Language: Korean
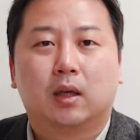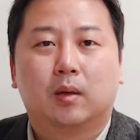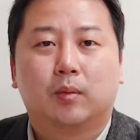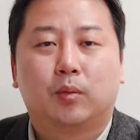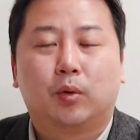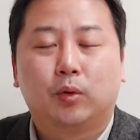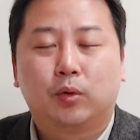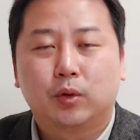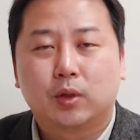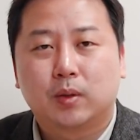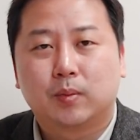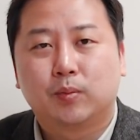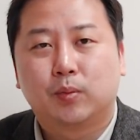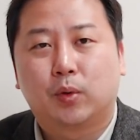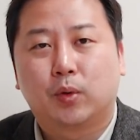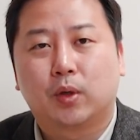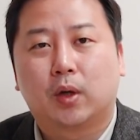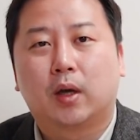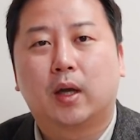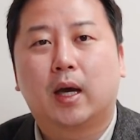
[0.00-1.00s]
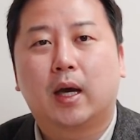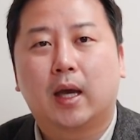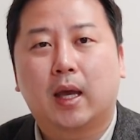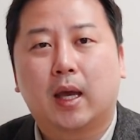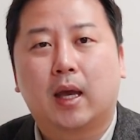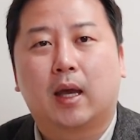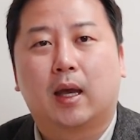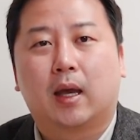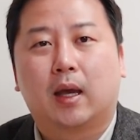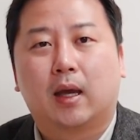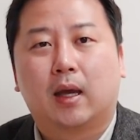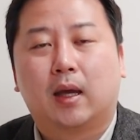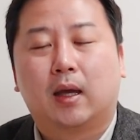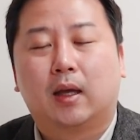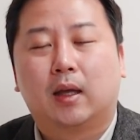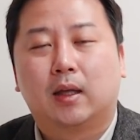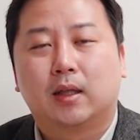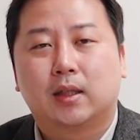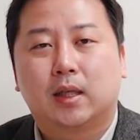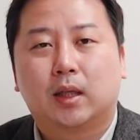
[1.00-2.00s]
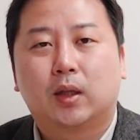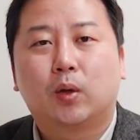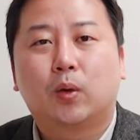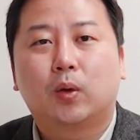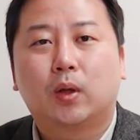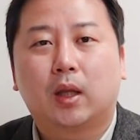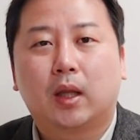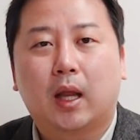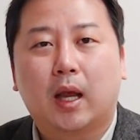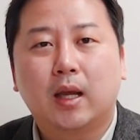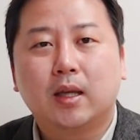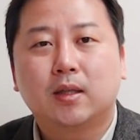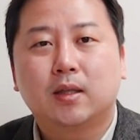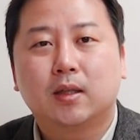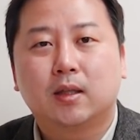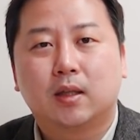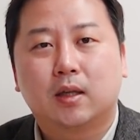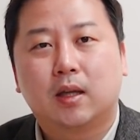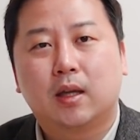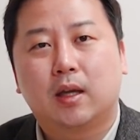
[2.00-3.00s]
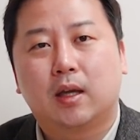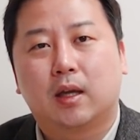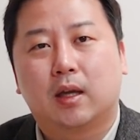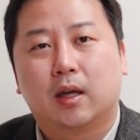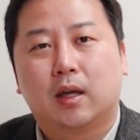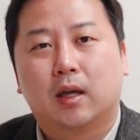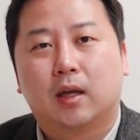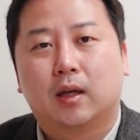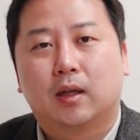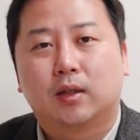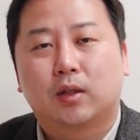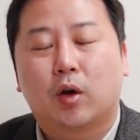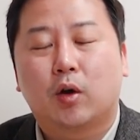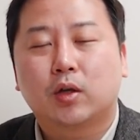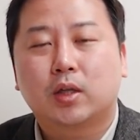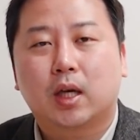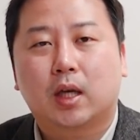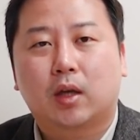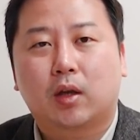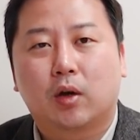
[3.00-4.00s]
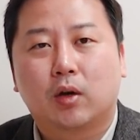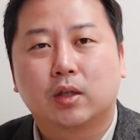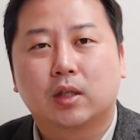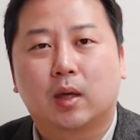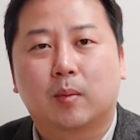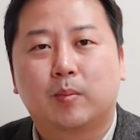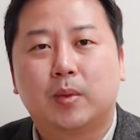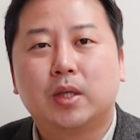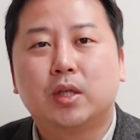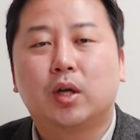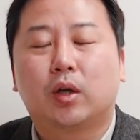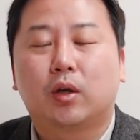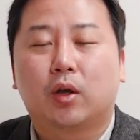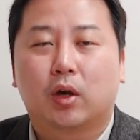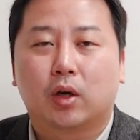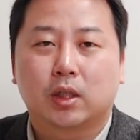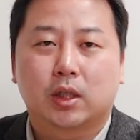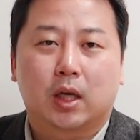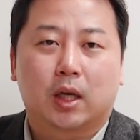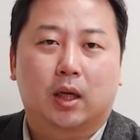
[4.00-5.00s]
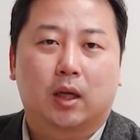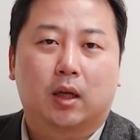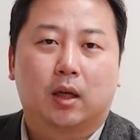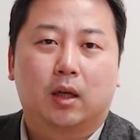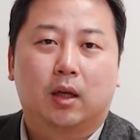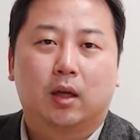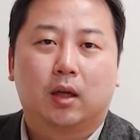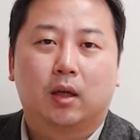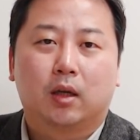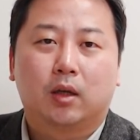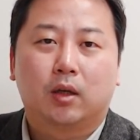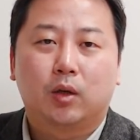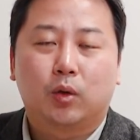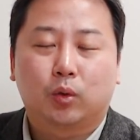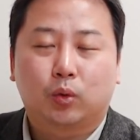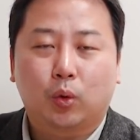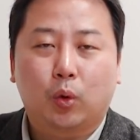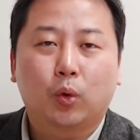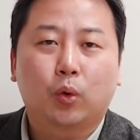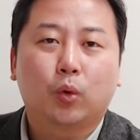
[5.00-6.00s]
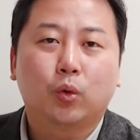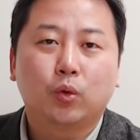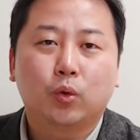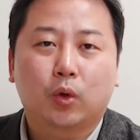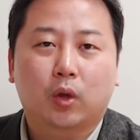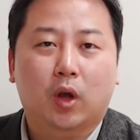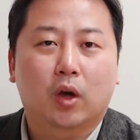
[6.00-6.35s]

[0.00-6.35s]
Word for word: 보수 진보 여야의 제대로 된 에이스들이 정책 경쟁, 비전 경쟁, 그리고 토론으로